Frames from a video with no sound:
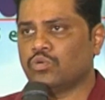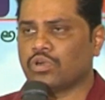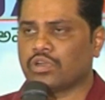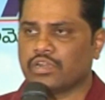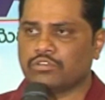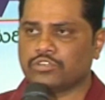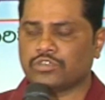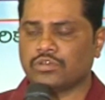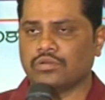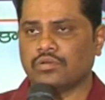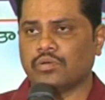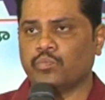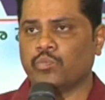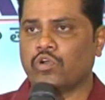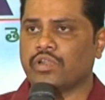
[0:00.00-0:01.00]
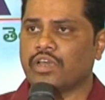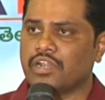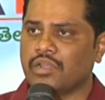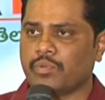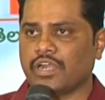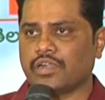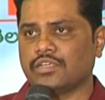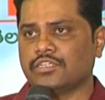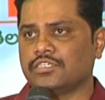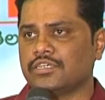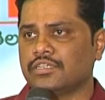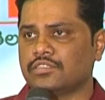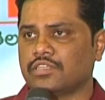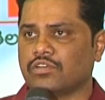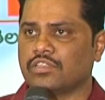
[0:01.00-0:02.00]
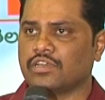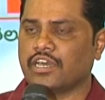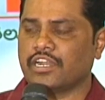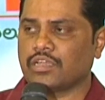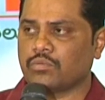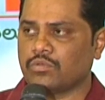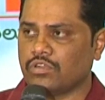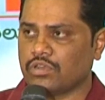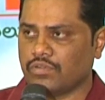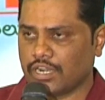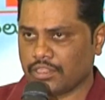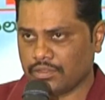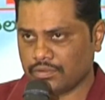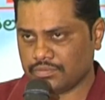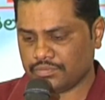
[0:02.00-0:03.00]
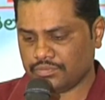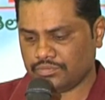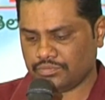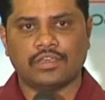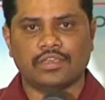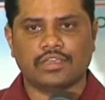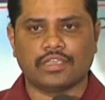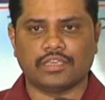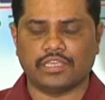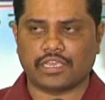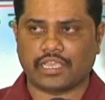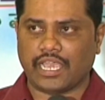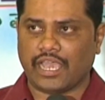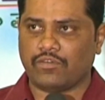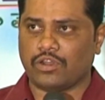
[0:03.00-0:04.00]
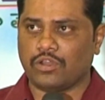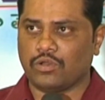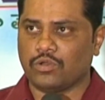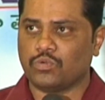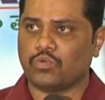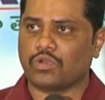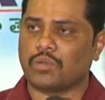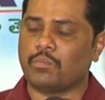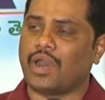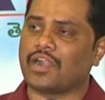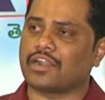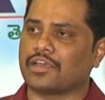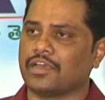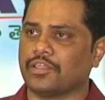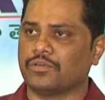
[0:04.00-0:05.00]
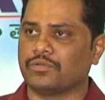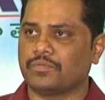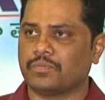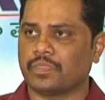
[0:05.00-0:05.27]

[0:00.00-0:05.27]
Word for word: ఒక నిమిషం మౌనాన్ని పాటించి తర్వాత కార్యక్రమంలోకి వెళదాం ఇది కేవలం ఒక మాట కాదు